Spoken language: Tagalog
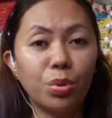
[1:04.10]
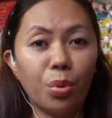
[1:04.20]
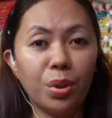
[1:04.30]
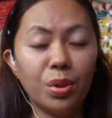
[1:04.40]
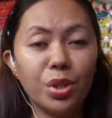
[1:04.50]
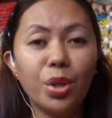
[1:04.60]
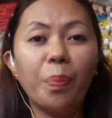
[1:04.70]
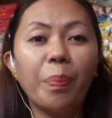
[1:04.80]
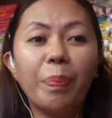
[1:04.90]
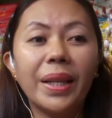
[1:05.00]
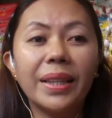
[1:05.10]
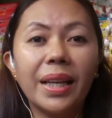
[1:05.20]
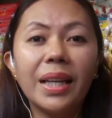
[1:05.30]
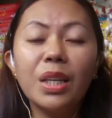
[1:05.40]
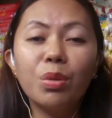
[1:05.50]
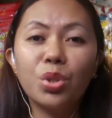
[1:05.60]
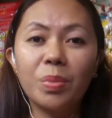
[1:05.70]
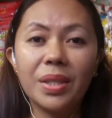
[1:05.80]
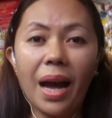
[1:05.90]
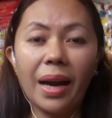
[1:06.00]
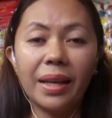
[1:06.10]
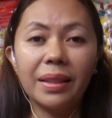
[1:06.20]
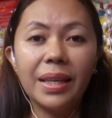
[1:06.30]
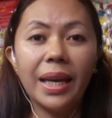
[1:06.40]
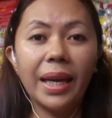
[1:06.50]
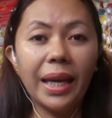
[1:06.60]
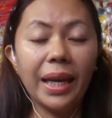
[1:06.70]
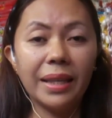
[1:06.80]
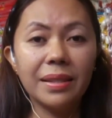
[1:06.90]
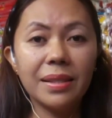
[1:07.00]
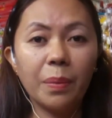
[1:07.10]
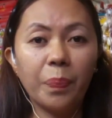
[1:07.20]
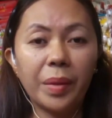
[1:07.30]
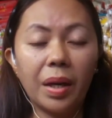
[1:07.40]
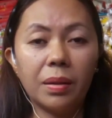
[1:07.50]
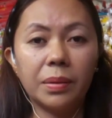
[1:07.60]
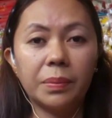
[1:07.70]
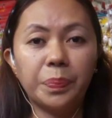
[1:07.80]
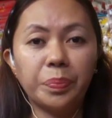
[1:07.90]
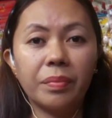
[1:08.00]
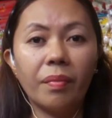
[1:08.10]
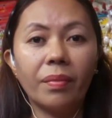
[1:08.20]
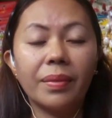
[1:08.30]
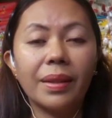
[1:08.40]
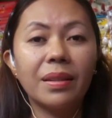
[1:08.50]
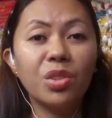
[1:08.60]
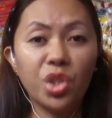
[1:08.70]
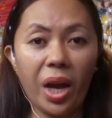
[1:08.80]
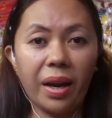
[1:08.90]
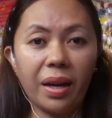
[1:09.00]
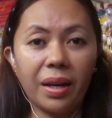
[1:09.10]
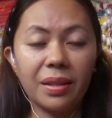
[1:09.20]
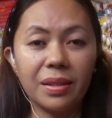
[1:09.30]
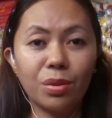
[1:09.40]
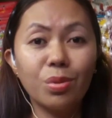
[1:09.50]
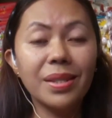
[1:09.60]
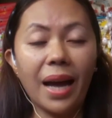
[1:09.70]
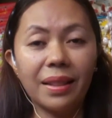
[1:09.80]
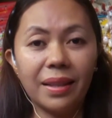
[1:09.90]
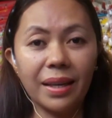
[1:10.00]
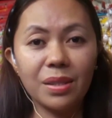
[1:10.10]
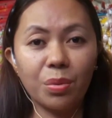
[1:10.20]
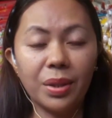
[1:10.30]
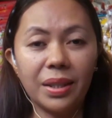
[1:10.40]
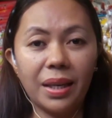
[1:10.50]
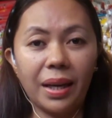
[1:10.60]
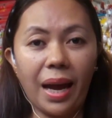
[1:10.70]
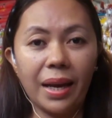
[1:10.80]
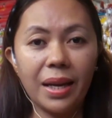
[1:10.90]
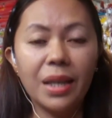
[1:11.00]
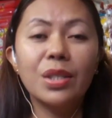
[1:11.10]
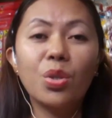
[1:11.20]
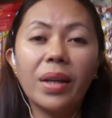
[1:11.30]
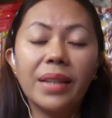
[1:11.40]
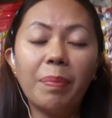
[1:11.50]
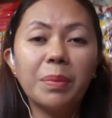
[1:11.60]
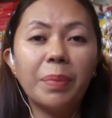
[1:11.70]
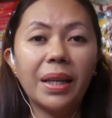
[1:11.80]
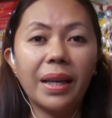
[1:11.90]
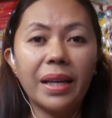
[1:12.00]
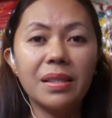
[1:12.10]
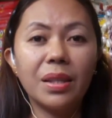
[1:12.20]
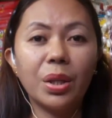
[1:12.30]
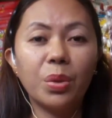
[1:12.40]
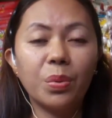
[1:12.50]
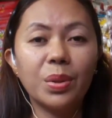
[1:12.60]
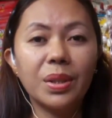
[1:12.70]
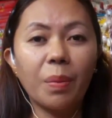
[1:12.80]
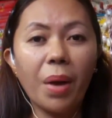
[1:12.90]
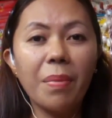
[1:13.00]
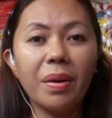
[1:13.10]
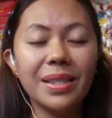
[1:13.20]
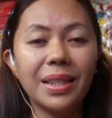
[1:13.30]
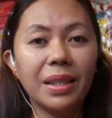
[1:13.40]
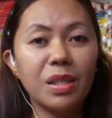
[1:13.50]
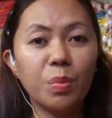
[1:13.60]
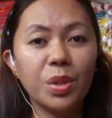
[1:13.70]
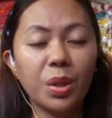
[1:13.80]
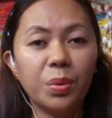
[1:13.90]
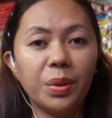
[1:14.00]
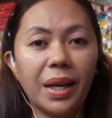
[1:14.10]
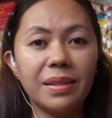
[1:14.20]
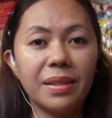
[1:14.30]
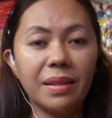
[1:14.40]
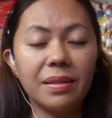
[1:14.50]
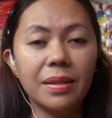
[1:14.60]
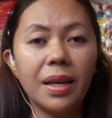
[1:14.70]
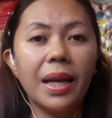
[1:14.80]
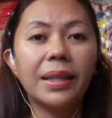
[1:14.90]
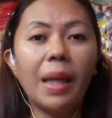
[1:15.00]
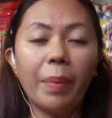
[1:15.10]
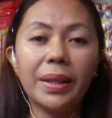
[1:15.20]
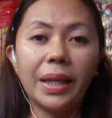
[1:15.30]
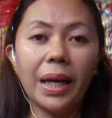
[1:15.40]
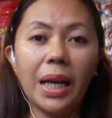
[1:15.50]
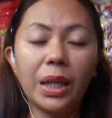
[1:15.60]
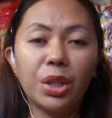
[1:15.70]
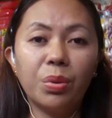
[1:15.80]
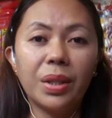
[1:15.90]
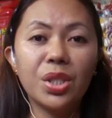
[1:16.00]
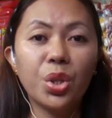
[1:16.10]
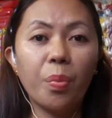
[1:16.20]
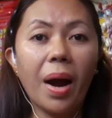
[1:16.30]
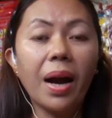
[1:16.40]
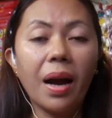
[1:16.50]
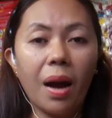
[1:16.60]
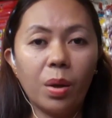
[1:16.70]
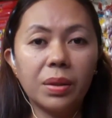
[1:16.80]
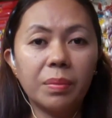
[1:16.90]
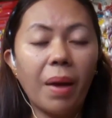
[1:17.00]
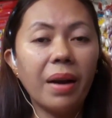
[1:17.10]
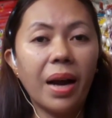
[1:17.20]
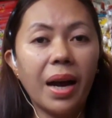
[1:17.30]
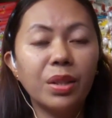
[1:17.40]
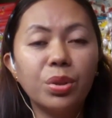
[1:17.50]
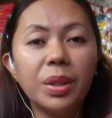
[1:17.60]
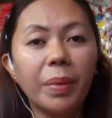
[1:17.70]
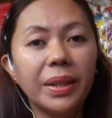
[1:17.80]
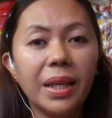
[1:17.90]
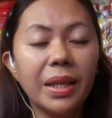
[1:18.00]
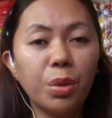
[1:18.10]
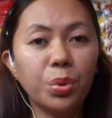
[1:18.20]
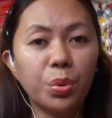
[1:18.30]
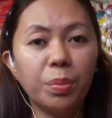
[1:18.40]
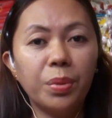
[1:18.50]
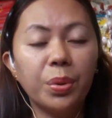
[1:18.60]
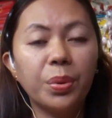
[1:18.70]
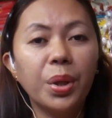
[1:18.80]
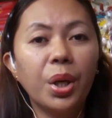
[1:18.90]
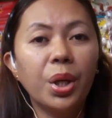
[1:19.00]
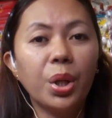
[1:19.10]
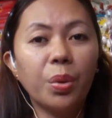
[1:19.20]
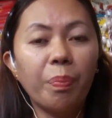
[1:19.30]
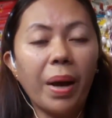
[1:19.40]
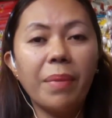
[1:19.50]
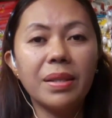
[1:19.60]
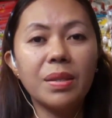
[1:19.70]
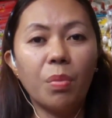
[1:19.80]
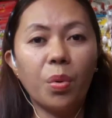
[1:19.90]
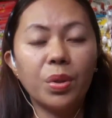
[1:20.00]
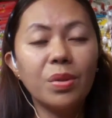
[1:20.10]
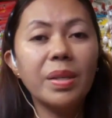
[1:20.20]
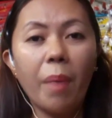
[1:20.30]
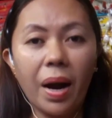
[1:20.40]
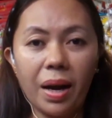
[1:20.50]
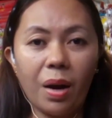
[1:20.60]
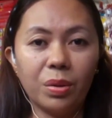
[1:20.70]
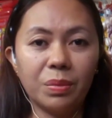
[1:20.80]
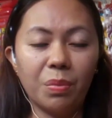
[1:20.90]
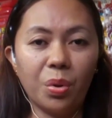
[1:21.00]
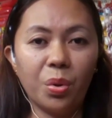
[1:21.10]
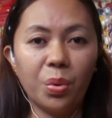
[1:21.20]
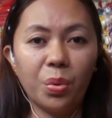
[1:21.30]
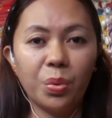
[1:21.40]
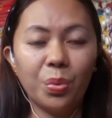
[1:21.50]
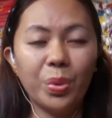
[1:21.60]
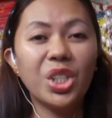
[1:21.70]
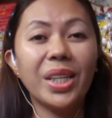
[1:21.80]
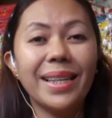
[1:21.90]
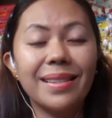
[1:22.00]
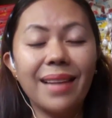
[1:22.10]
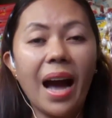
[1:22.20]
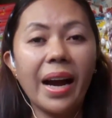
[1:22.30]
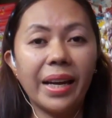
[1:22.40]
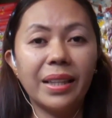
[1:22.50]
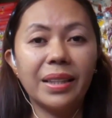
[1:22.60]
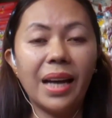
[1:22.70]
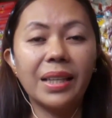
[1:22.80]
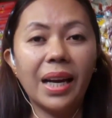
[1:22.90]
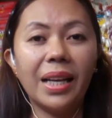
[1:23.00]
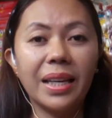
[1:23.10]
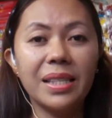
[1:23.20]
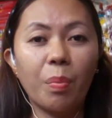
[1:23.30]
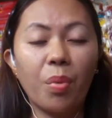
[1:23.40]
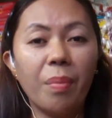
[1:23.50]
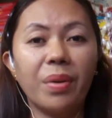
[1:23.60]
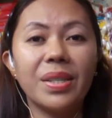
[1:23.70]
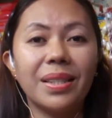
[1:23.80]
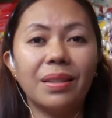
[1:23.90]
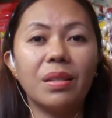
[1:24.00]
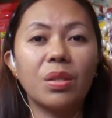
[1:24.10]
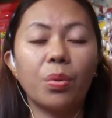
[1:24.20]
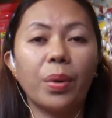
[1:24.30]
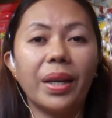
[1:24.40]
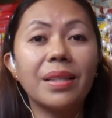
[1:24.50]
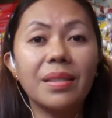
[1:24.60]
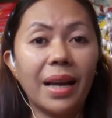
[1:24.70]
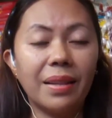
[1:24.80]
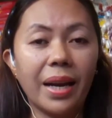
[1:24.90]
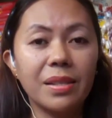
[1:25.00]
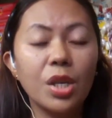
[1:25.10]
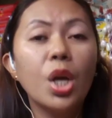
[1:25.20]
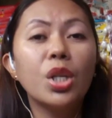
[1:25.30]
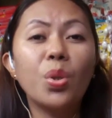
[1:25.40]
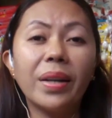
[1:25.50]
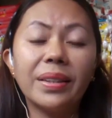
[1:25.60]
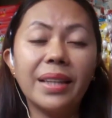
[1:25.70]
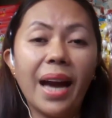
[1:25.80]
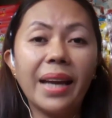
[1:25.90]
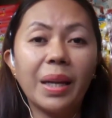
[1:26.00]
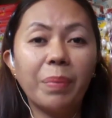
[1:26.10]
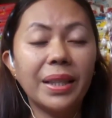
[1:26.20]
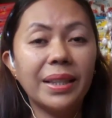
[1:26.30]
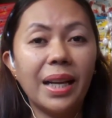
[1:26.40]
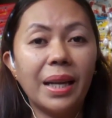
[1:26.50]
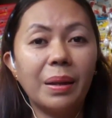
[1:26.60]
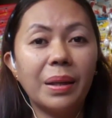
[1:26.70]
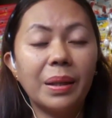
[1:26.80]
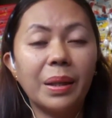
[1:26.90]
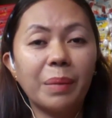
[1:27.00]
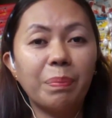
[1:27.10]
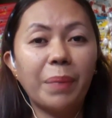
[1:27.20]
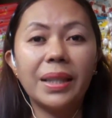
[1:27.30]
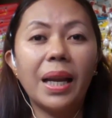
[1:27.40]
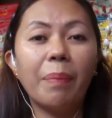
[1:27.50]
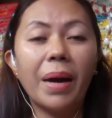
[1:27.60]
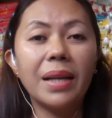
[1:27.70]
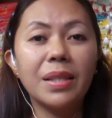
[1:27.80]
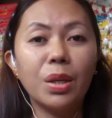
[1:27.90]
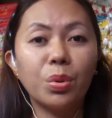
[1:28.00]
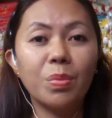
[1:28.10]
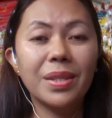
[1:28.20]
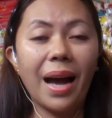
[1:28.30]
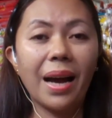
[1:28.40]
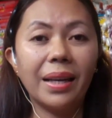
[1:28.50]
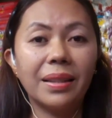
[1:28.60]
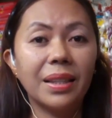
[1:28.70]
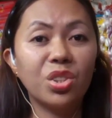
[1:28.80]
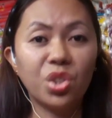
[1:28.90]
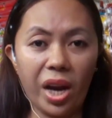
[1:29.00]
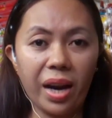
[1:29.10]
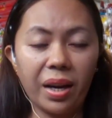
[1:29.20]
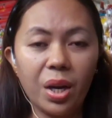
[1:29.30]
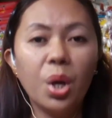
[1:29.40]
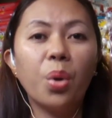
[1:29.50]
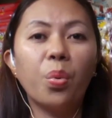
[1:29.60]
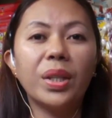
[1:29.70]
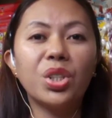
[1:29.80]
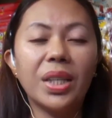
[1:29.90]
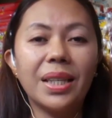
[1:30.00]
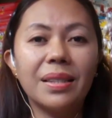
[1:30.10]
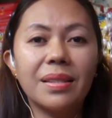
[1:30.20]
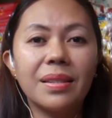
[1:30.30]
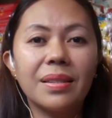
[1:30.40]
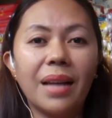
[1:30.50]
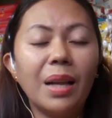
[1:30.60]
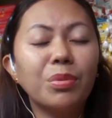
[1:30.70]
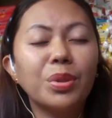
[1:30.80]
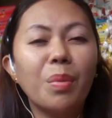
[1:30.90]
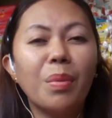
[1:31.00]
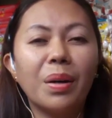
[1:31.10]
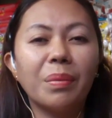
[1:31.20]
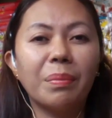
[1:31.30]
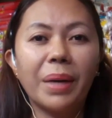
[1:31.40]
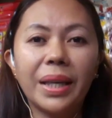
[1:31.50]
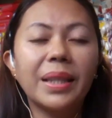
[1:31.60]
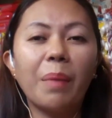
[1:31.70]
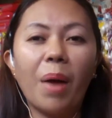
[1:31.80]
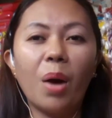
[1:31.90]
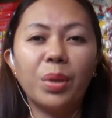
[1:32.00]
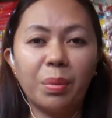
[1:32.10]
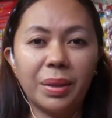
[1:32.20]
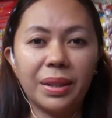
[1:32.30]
ko doon. So, yung pinadala ni YouTube sa akin is um, check doon sa address ko na nilagay. So, ang dapat pala guys, yung, sa primary settings mo sa Google AdSense, dapat ang nakalagay doon is your bank account para doon ipadala ni YouTube yung, yung payments mo doon sa bank account mo. Which is sa akin, ang nakalagay sa primary settings ko is address. So, ang nangyari, pinadala, nagpadala pa si YouTube sa akin ng check, which is, alam ko namang maghintay pa ako ng